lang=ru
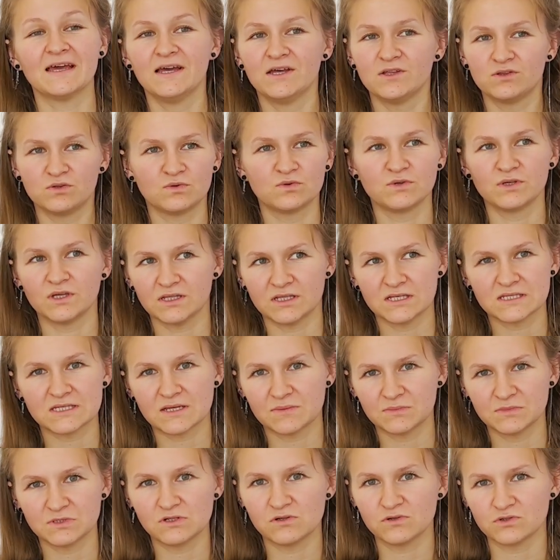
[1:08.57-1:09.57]
но я на
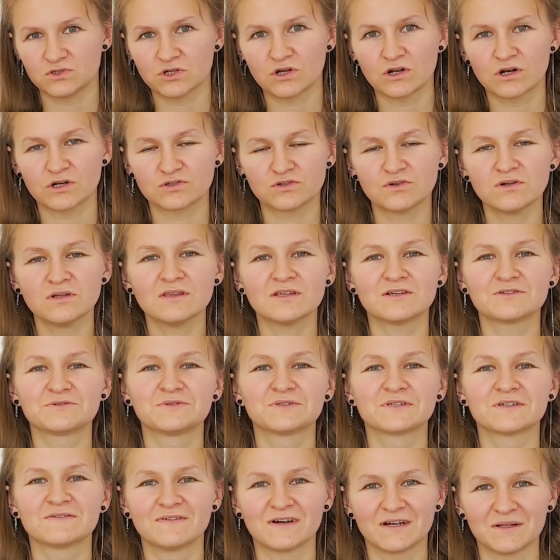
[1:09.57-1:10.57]
самом деле очень хорошо отношусь
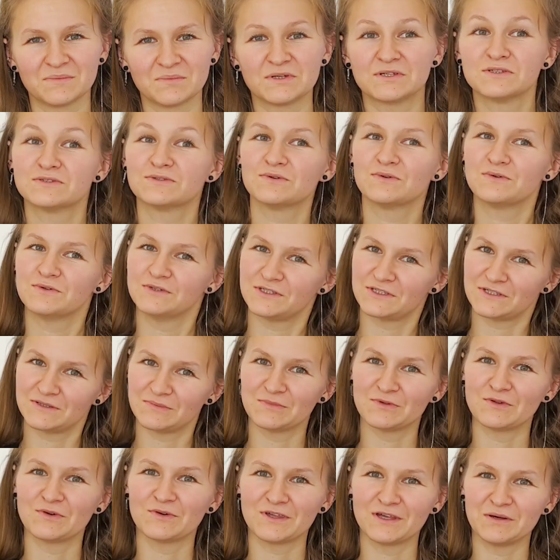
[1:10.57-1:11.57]
к Wildberries, но очень
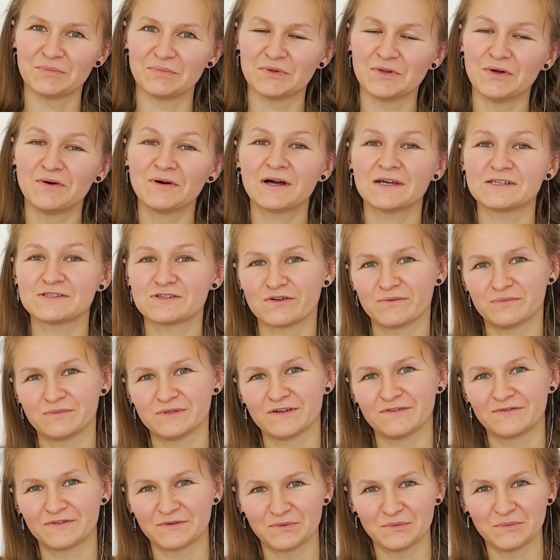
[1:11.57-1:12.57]
многие плохо, особенно
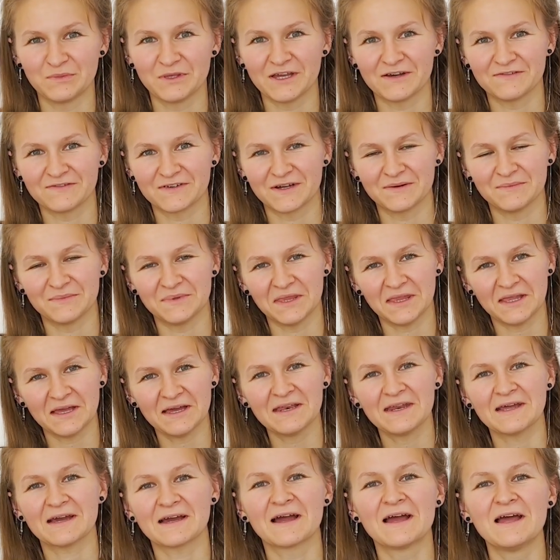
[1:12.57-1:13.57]
у меня в
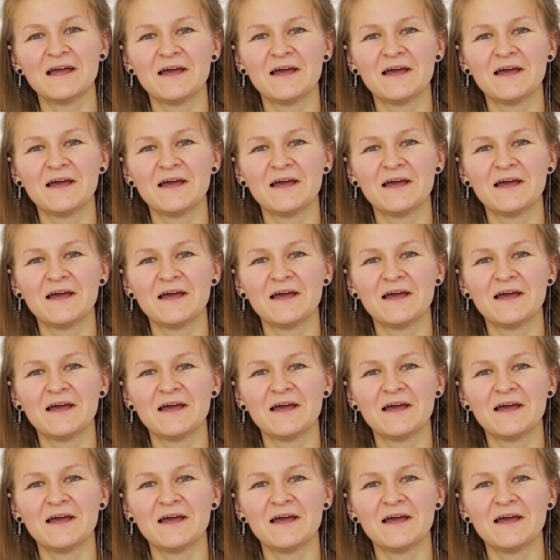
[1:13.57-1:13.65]
комментариях,